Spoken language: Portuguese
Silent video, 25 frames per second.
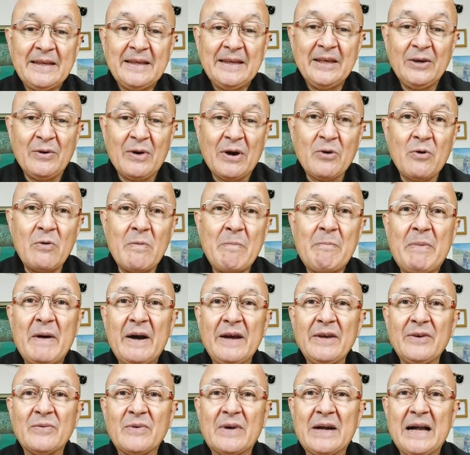Eu
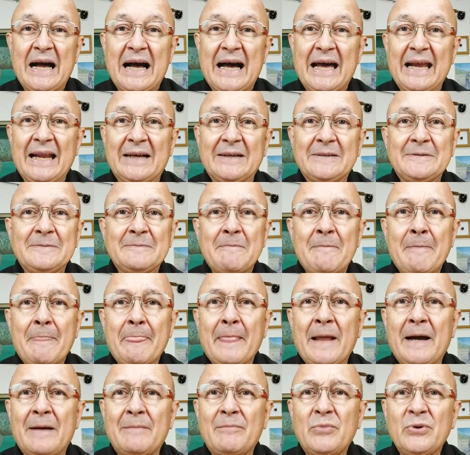acompanho um cara
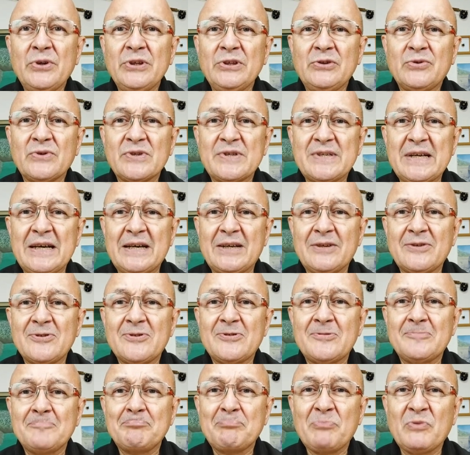há muitos
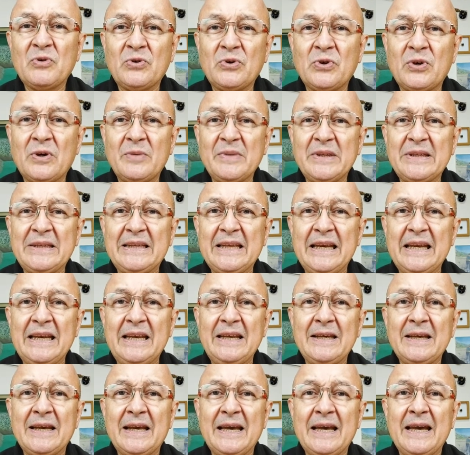anos. O nome
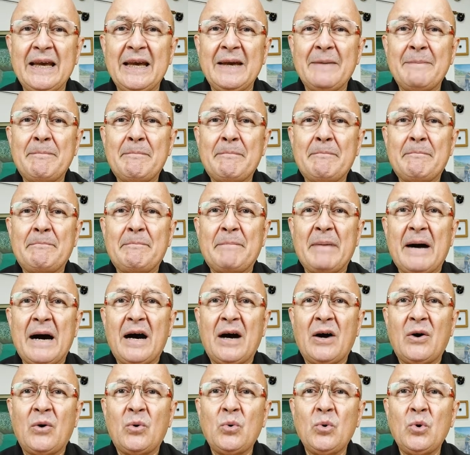dele é
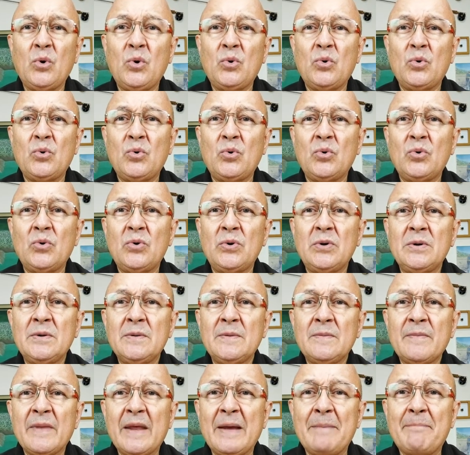Paulo.
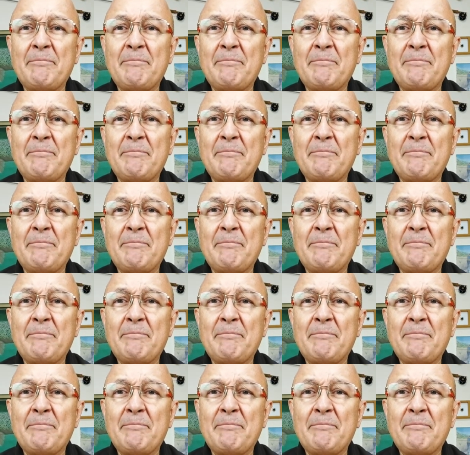É